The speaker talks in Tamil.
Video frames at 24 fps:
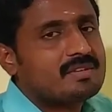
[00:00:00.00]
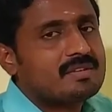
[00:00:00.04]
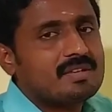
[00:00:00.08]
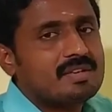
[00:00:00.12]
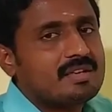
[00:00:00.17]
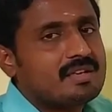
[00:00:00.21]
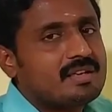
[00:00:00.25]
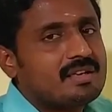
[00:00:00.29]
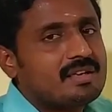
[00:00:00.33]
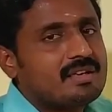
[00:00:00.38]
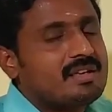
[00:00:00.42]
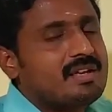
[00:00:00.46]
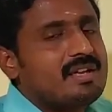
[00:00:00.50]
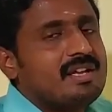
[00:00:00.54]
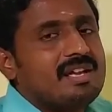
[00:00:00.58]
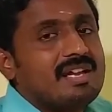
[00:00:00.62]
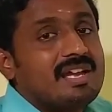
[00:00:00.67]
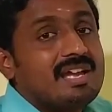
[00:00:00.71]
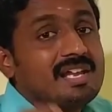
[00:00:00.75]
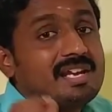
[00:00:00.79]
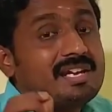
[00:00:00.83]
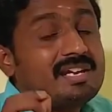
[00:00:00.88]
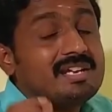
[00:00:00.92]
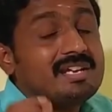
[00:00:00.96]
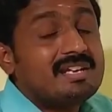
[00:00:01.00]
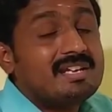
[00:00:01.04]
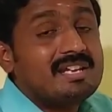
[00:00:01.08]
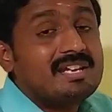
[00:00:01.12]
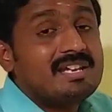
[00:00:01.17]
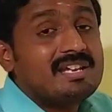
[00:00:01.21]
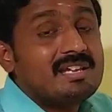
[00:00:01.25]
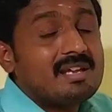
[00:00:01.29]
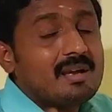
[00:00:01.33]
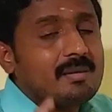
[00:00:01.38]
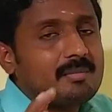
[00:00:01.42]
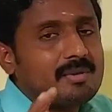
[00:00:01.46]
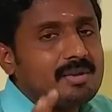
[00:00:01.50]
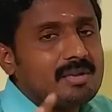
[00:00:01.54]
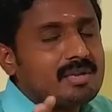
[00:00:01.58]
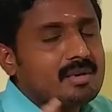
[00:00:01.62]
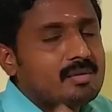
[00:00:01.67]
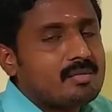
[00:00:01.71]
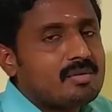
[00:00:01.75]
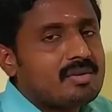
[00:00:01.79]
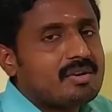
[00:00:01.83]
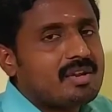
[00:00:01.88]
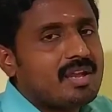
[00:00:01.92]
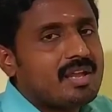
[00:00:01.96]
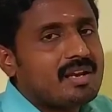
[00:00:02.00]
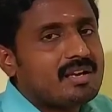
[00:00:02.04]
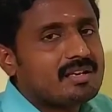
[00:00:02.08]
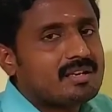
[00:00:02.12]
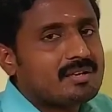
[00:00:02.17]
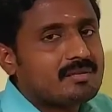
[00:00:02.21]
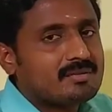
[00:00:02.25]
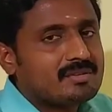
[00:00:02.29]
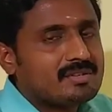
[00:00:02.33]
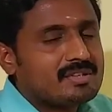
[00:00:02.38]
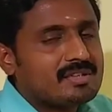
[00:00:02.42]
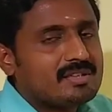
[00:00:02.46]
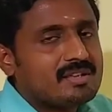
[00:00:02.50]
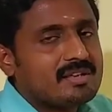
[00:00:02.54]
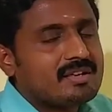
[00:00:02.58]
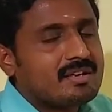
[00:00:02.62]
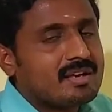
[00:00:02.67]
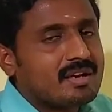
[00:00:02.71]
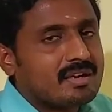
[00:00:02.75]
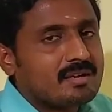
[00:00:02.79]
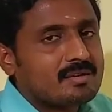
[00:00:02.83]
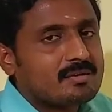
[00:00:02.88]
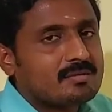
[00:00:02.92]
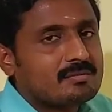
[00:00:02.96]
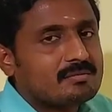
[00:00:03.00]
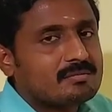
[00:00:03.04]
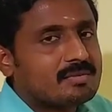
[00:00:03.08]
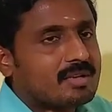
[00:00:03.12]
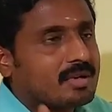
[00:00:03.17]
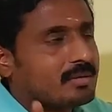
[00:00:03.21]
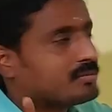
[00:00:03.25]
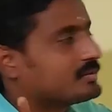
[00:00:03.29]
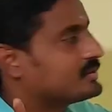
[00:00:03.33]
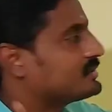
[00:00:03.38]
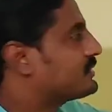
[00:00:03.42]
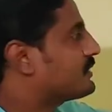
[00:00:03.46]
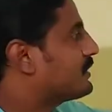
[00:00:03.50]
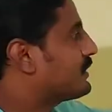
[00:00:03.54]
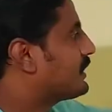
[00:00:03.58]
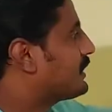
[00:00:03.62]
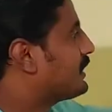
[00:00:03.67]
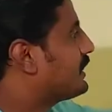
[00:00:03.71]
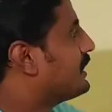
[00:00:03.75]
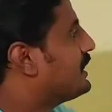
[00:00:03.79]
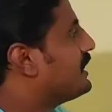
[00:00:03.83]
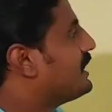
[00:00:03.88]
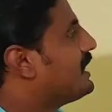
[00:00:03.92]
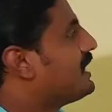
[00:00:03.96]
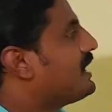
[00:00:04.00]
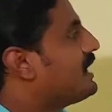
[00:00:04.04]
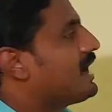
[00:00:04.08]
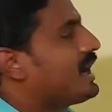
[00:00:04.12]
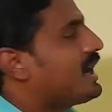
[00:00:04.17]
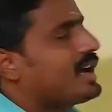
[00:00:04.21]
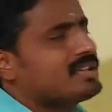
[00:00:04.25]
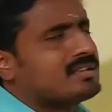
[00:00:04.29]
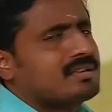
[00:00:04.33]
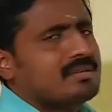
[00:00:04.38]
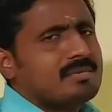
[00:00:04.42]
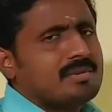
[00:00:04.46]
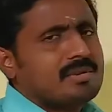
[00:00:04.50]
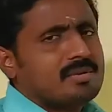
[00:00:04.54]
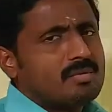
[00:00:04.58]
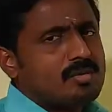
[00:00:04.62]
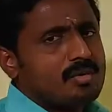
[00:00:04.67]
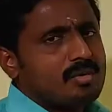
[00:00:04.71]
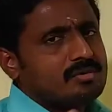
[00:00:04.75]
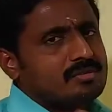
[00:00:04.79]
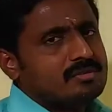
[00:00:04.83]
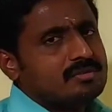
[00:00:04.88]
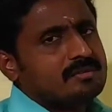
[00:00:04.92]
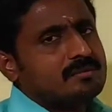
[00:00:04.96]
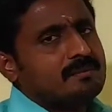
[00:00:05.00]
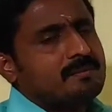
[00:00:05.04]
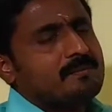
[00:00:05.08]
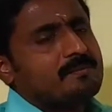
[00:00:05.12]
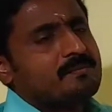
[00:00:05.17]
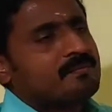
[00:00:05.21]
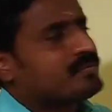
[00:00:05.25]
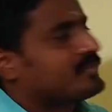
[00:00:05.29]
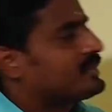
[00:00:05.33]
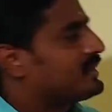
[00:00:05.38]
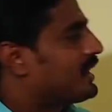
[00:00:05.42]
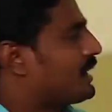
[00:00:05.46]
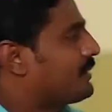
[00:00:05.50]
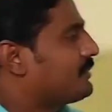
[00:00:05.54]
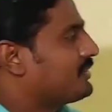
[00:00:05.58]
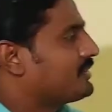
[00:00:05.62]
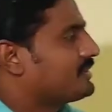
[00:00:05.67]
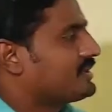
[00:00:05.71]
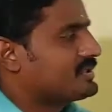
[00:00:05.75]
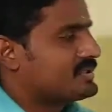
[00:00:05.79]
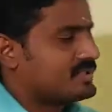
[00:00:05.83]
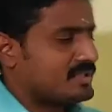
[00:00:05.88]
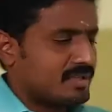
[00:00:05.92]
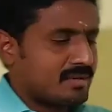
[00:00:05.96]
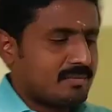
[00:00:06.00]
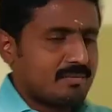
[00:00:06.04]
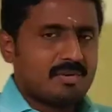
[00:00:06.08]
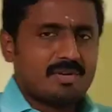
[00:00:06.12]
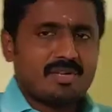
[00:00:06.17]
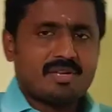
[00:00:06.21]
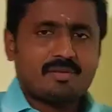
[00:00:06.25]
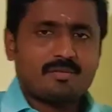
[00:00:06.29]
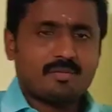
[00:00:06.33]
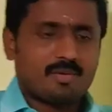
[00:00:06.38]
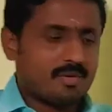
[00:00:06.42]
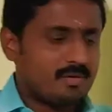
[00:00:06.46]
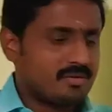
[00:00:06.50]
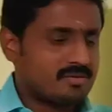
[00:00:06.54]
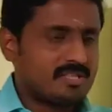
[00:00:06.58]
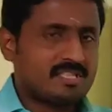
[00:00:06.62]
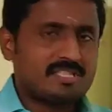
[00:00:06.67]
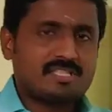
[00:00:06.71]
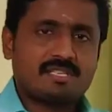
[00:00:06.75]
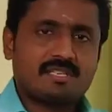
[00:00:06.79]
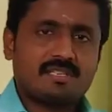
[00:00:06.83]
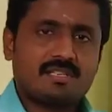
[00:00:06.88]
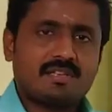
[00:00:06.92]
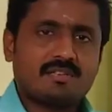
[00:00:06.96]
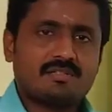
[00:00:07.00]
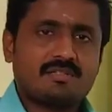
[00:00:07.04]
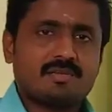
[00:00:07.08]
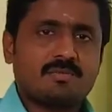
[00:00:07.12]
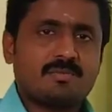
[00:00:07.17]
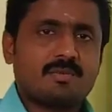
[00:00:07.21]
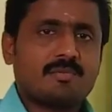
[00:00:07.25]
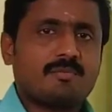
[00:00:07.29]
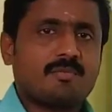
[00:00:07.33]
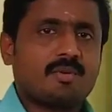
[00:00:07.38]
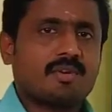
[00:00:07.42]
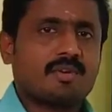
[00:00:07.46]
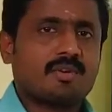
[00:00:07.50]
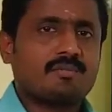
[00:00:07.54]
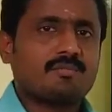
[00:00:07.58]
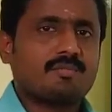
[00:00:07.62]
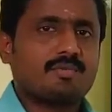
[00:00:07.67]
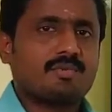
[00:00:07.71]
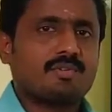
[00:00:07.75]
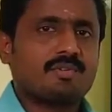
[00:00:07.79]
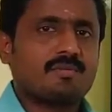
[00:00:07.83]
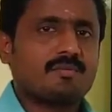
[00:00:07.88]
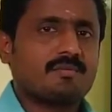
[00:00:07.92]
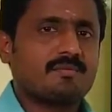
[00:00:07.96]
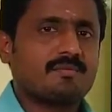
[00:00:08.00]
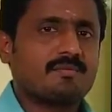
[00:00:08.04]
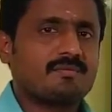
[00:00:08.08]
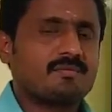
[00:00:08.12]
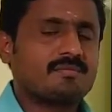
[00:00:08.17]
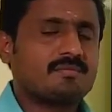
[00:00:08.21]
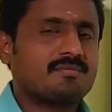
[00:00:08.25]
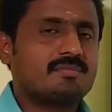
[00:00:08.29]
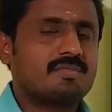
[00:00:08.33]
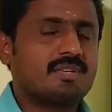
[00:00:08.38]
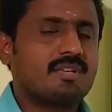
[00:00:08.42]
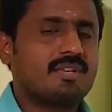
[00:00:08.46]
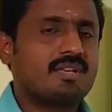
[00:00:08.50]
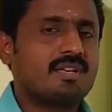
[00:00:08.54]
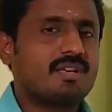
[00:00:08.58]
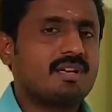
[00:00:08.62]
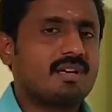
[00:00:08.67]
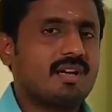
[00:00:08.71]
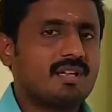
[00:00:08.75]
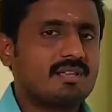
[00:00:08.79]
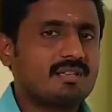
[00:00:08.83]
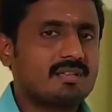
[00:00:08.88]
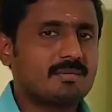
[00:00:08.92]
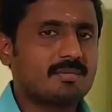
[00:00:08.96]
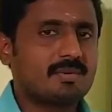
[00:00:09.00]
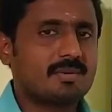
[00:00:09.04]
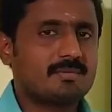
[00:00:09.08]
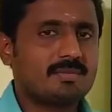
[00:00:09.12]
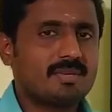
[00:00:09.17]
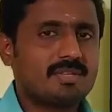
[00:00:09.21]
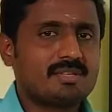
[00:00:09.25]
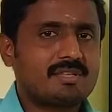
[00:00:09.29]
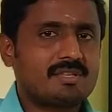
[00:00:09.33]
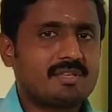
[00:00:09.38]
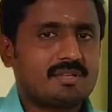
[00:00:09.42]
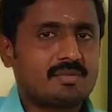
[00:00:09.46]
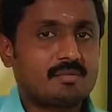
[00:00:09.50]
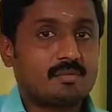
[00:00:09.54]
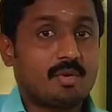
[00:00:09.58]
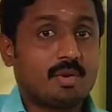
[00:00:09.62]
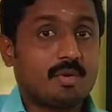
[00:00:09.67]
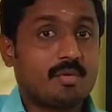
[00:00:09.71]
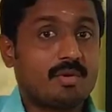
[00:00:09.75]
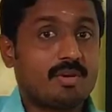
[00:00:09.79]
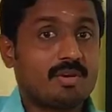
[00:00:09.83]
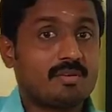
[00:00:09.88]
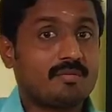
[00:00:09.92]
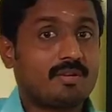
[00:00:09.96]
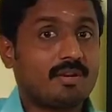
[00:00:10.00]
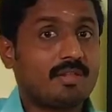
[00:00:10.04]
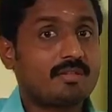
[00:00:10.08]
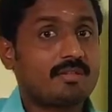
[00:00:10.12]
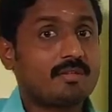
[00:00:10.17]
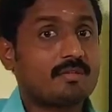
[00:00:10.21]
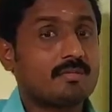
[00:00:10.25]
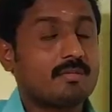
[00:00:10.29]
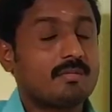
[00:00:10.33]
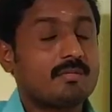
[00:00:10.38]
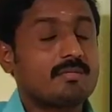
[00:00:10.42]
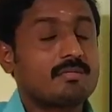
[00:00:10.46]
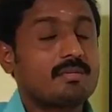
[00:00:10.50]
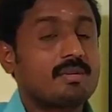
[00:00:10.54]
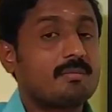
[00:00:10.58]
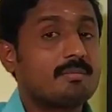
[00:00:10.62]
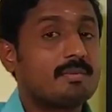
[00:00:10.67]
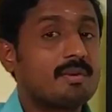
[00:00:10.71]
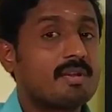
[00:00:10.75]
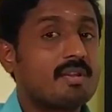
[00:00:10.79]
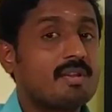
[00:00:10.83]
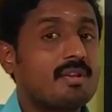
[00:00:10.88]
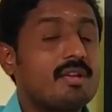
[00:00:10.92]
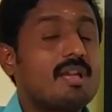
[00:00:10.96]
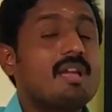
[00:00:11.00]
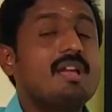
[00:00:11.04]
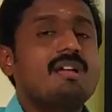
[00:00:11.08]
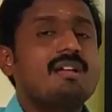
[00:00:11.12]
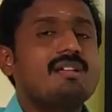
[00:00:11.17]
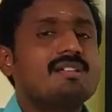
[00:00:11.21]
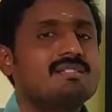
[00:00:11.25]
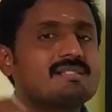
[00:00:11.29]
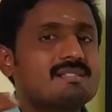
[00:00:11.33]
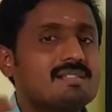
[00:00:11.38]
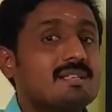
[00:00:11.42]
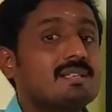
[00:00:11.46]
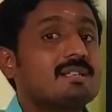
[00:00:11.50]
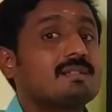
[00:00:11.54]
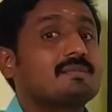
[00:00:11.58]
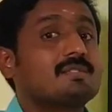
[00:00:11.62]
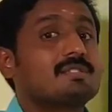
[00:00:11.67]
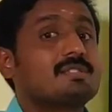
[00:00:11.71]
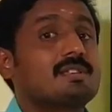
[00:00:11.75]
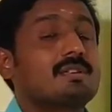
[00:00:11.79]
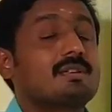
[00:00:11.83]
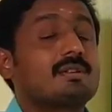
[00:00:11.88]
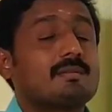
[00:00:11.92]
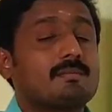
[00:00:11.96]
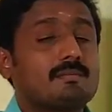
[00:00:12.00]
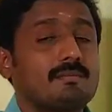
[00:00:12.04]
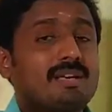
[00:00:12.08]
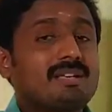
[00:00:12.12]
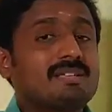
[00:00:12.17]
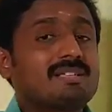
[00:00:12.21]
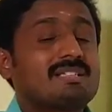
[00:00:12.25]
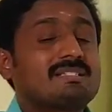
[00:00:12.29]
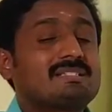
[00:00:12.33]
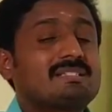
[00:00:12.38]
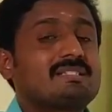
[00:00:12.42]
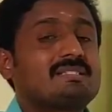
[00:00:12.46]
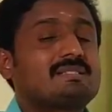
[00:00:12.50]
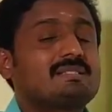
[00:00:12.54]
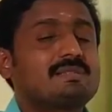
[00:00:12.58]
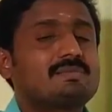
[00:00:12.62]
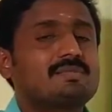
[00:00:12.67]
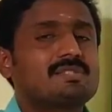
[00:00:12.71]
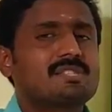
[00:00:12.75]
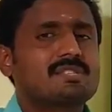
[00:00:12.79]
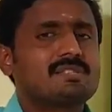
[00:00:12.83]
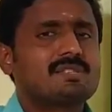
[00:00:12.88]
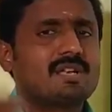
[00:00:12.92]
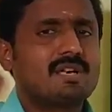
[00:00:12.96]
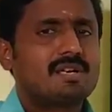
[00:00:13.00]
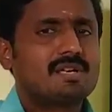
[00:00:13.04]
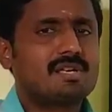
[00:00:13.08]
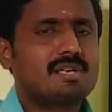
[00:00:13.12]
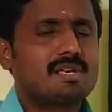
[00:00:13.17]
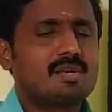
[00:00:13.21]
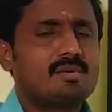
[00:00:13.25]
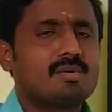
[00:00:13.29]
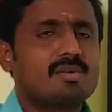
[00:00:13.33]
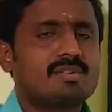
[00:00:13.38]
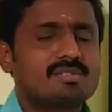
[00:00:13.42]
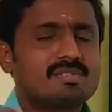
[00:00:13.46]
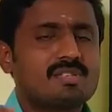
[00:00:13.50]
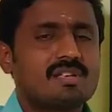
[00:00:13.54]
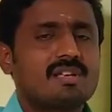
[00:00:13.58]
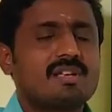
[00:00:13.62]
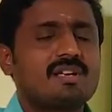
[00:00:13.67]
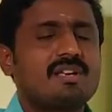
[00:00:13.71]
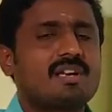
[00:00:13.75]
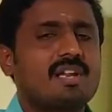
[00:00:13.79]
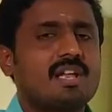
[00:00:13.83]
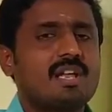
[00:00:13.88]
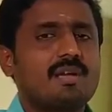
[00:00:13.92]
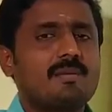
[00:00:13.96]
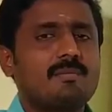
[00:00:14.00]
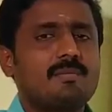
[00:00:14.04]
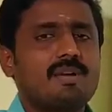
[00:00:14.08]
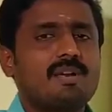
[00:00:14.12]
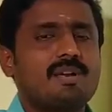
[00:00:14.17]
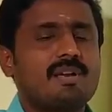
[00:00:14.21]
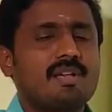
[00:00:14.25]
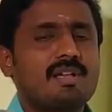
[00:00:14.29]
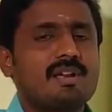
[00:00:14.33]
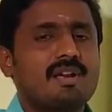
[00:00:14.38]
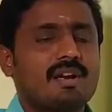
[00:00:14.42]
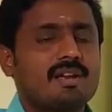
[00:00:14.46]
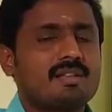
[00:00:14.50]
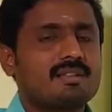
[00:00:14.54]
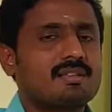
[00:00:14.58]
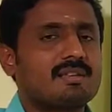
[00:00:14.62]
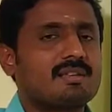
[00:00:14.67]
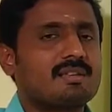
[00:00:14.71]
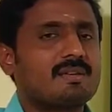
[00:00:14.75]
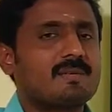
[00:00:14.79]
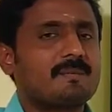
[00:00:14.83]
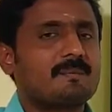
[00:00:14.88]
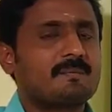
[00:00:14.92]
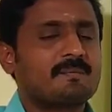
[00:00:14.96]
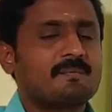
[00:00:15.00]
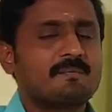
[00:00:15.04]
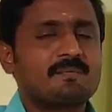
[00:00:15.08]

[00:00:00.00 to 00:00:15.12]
ரைட்டா ஹெரிடிட்டி அப்படிங்கிற ஒரு கேரக்டர் வந்து இதில் நடக்கும் ஞாபகம் வச்சுக்கோங்க அதுக்கப்புறம் குரோத்து நாம் வந்து சின்ன பிள்ளைய இவ்வளோ சைஸில் தான் இருந்திருப்போம் போது ரைட்டா அதுக்கப்புறம் பார்த்துங்க இவ்வளோ உயரம் வளர்ந்துருக்கும் எப்படி செல் டிவிஷன் மைட்டாசிஸ் டிவிஷன் கண்டினியூஸாக டே பை டே நடந்திருக்கு